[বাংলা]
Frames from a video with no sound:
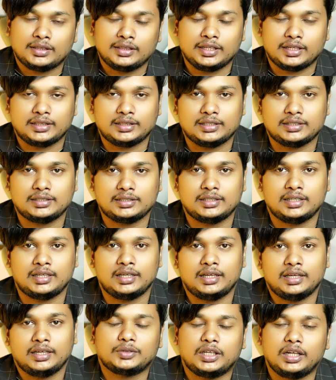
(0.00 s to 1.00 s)
দেখতেছে
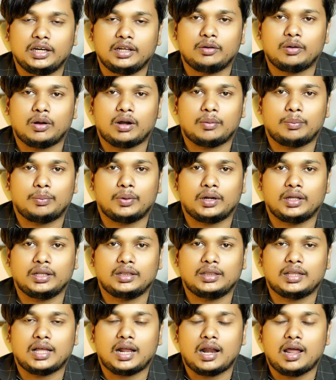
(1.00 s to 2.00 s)
ক্লিক করার পরে
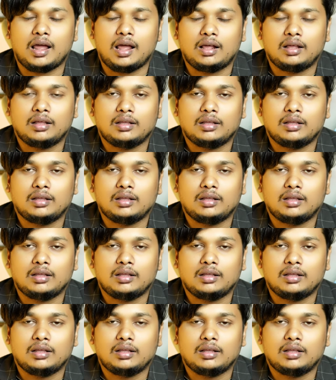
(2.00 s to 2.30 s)
তারা